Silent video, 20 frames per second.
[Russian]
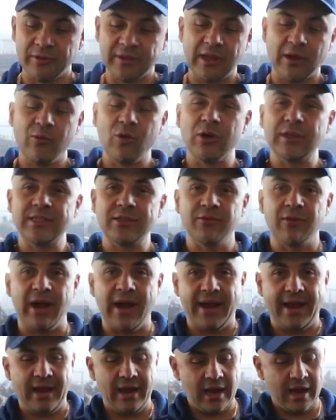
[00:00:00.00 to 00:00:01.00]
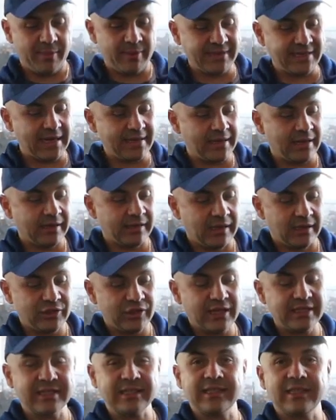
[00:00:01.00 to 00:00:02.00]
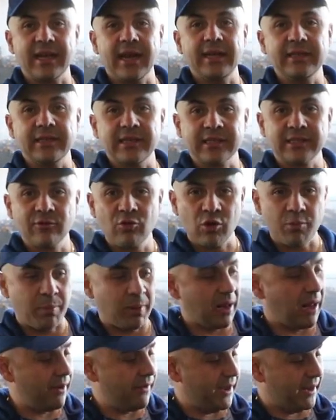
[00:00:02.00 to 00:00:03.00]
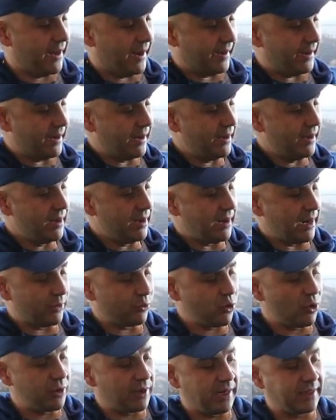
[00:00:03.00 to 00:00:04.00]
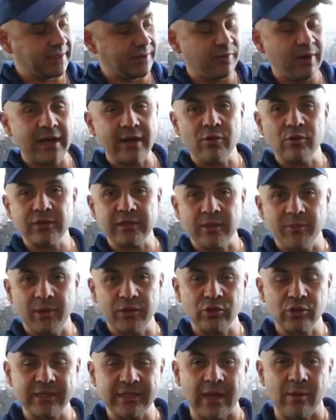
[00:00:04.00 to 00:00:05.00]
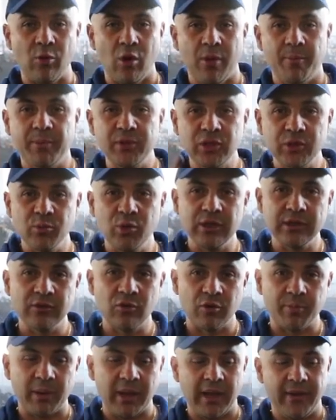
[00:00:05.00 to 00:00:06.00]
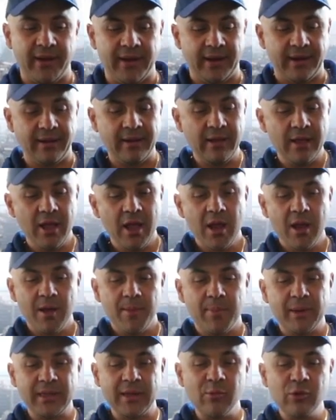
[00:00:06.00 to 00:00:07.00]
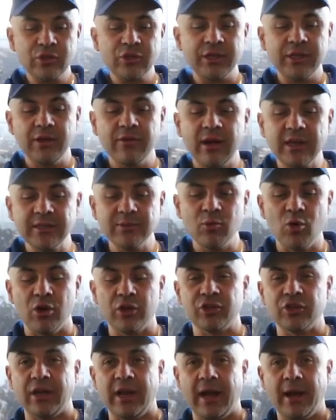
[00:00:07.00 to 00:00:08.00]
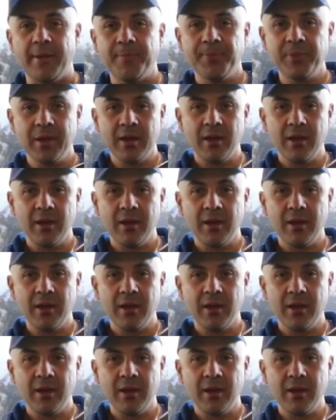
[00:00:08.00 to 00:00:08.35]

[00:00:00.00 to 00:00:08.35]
винтовой сваи обязательно должна состоять из двух половинок, которые свариваются между собой. Почему из двух половинок? Потому что невозможно